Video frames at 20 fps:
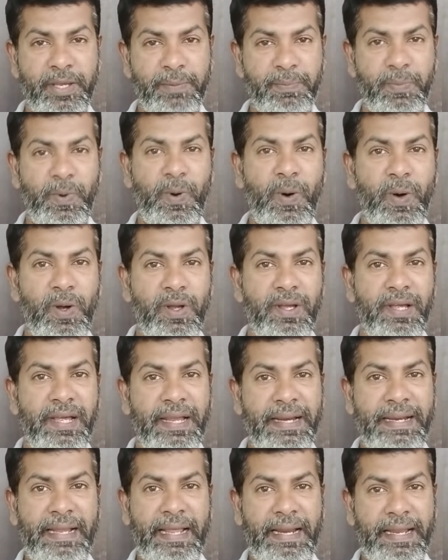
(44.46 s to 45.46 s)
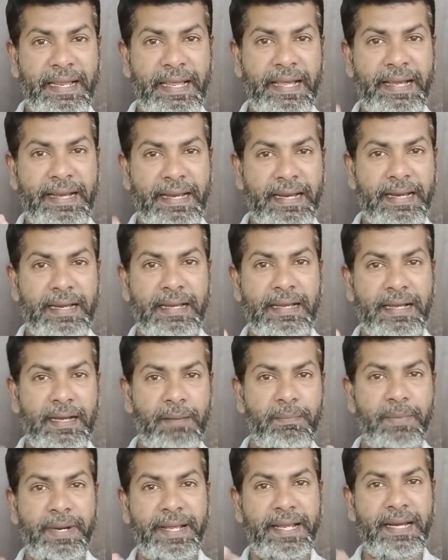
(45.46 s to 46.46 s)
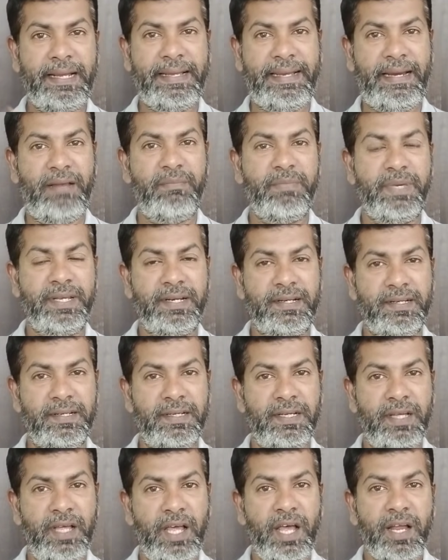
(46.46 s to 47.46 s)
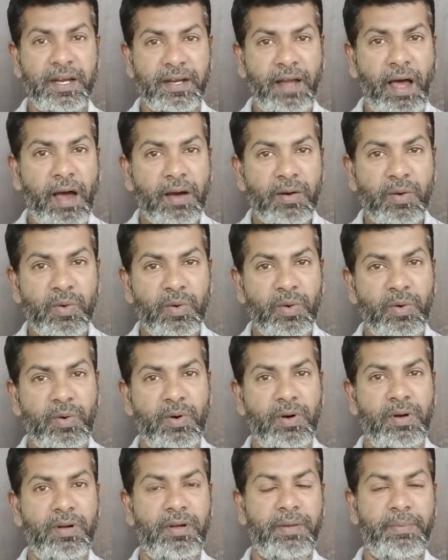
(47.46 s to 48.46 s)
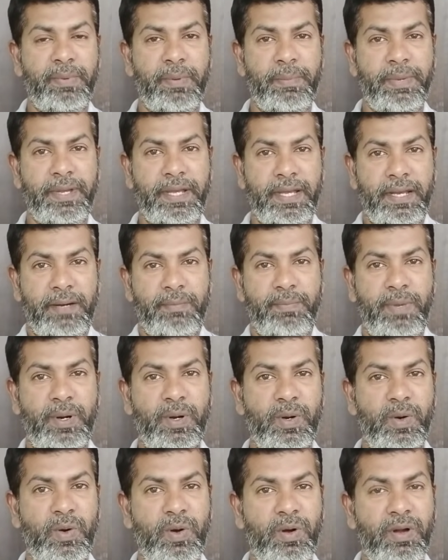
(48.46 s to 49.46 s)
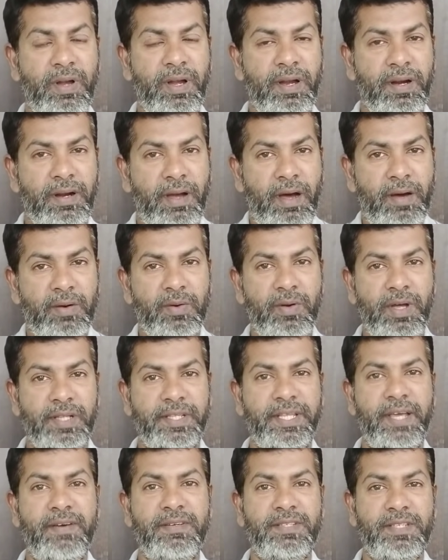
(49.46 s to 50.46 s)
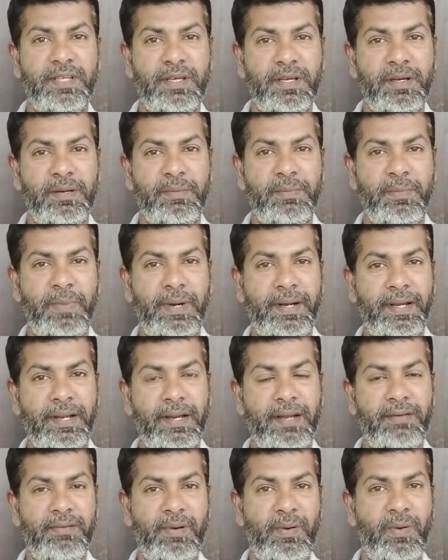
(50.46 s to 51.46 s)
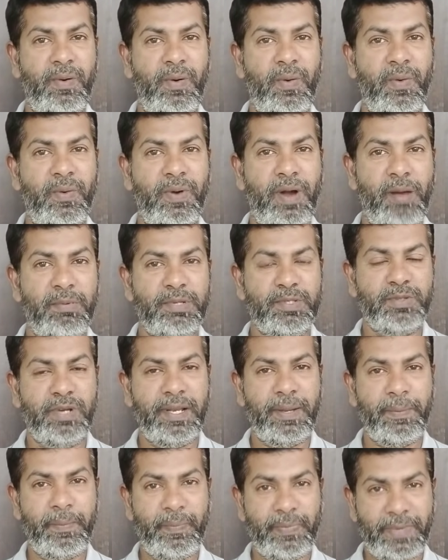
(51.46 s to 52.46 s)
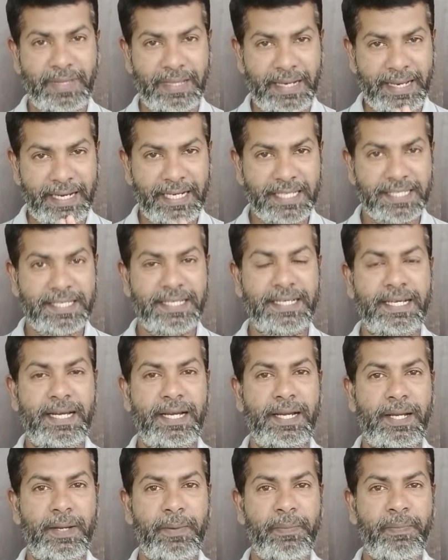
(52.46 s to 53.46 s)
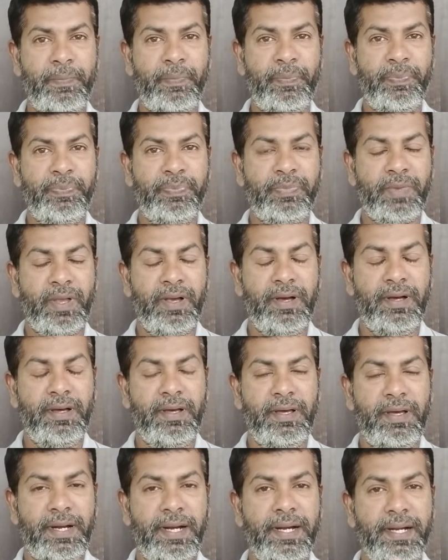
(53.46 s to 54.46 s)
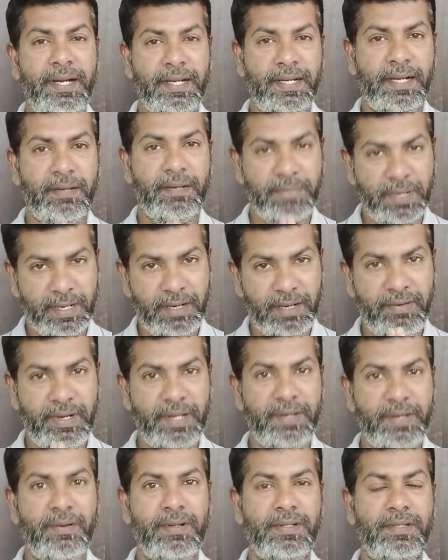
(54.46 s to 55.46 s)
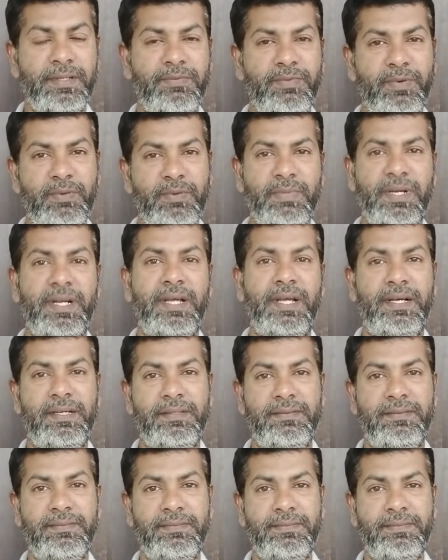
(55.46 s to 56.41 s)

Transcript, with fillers: இப்போது நிறைய கம்பெனிகள் கிளம்பி இருக்குது நாங்களும் பிபி கிட் பண்ணுறோம் நாங்களும் அத்தியாவசிய பட்டியலில் வரோம் அப்படி சொல்லி இது என்ன சிக்கல்னா ரெண்டு நண்பர்கள் வெளியூர்லேருந்து ஃபோன் பண்ணாங்க